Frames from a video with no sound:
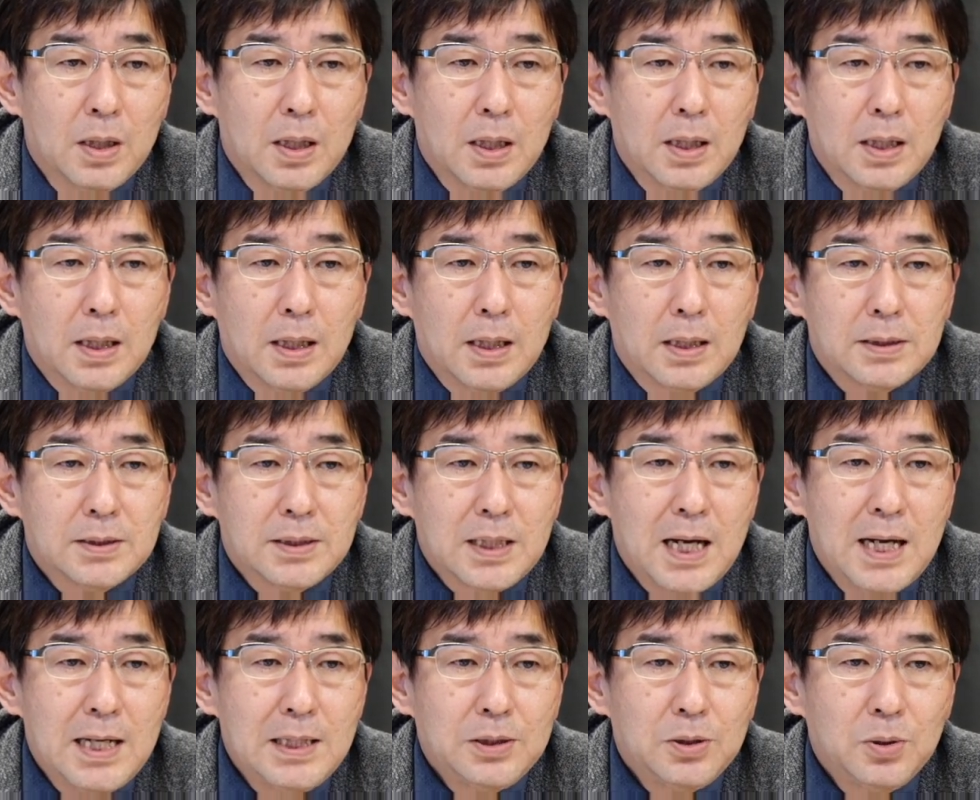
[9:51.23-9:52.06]
えー、
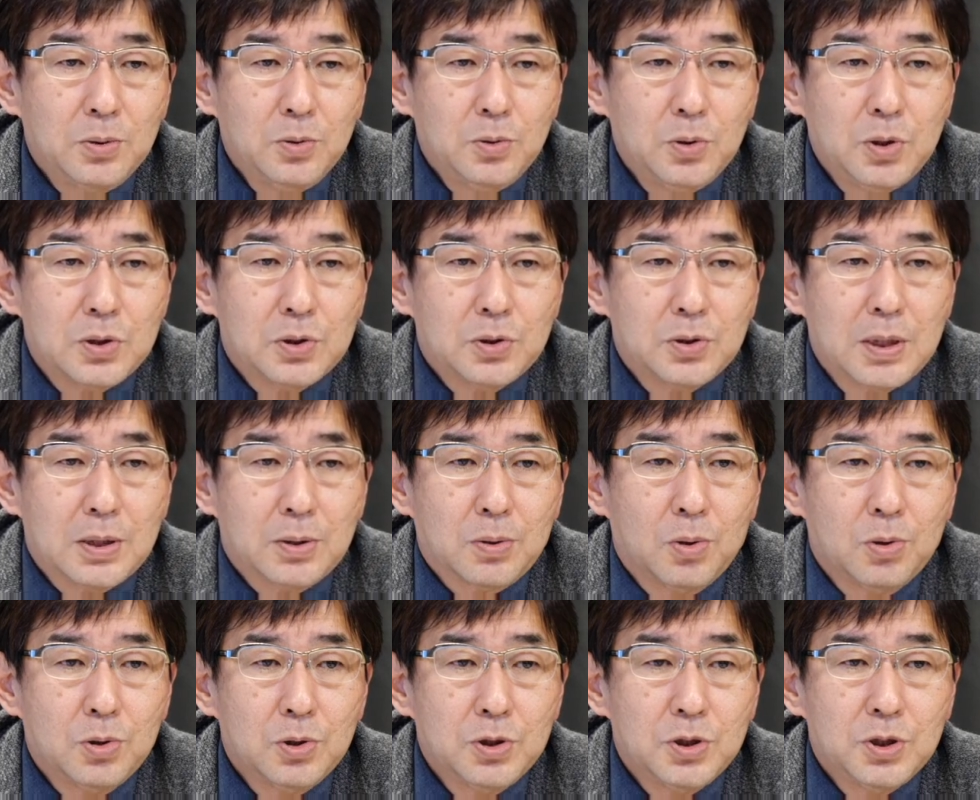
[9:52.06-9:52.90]
最初のですね
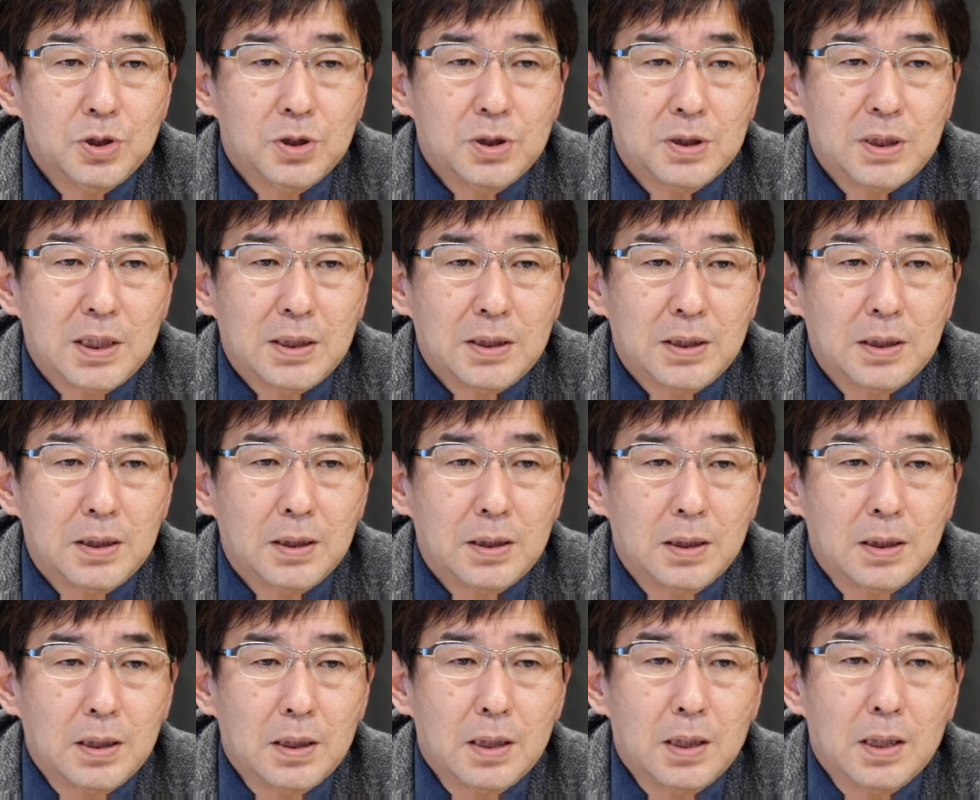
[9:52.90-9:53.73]
国立的